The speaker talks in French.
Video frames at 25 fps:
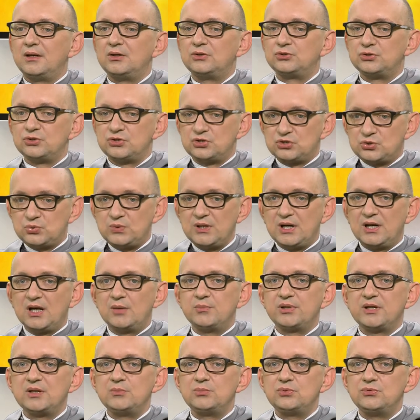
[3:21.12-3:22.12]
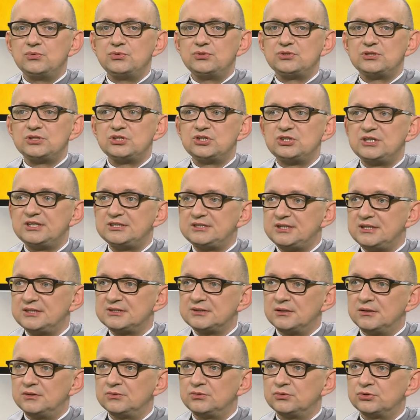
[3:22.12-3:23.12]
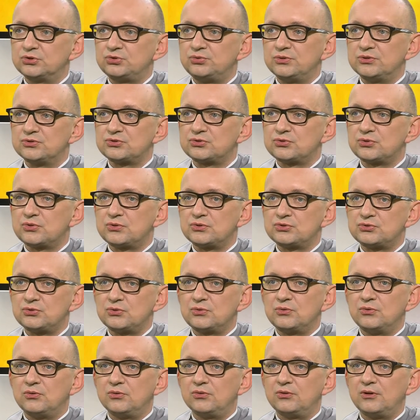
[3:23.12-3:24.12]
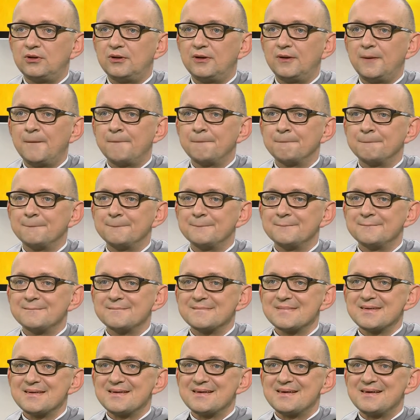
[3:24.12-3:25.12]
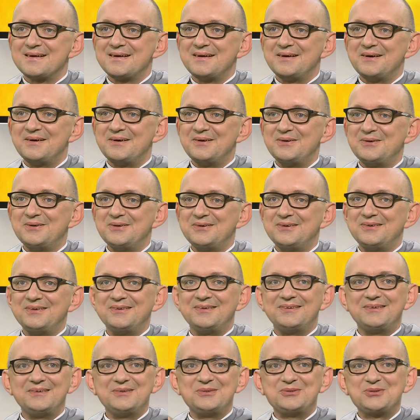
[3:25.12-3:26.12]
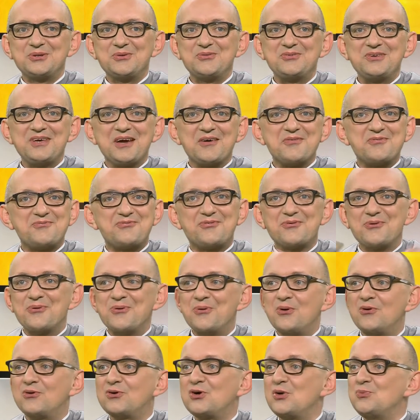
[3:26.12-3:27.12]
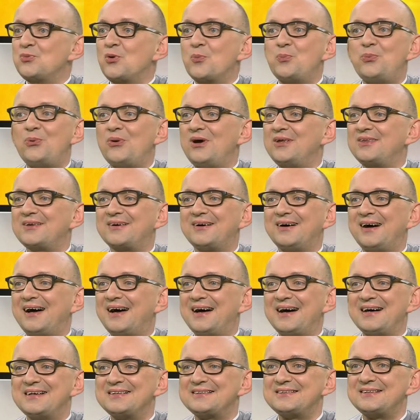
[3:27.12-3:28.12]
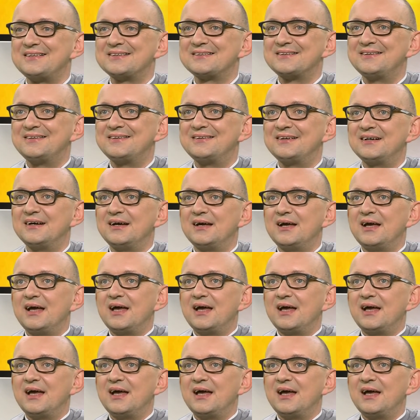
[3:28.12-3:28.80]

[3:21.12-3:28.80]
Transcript: Je suis à l'abribus, j'ai 16 ans, donc je suis en seconde. Euh, je vis à fond comme on peut être à, 16 ans.